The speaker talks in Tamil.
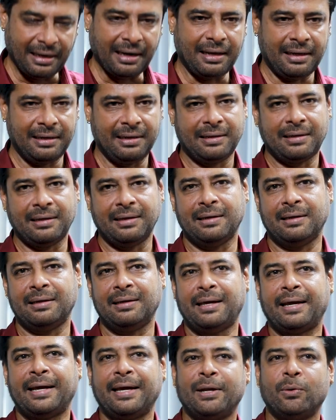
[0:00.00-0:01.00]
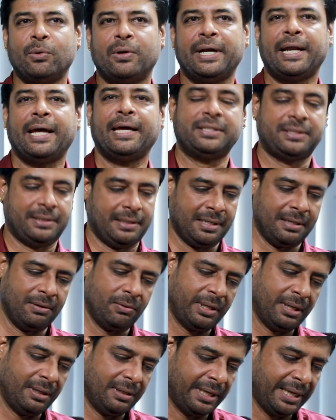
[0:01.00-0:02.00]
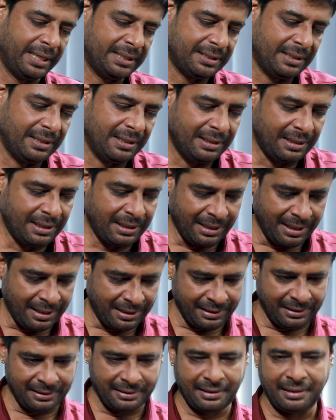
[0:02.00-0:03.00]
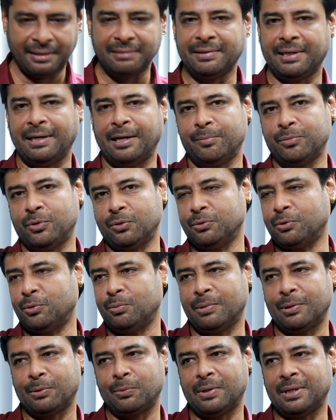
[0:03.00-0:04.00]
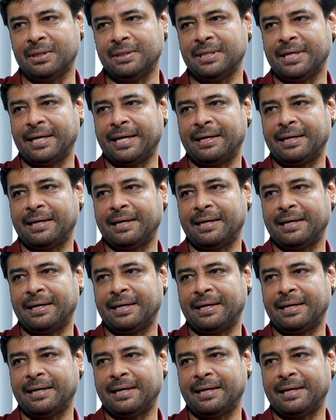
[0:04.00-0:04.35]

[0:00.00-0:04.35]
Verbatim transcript: இல்லை எனக்கு எங்கிட்ட ஒரு நேச்சர் என்னுடைய நேச்சர் என்னென்னா யாரையும் தேவையில்லாமல் தொந்தரவு பண்ணக்கூடாதுன்னு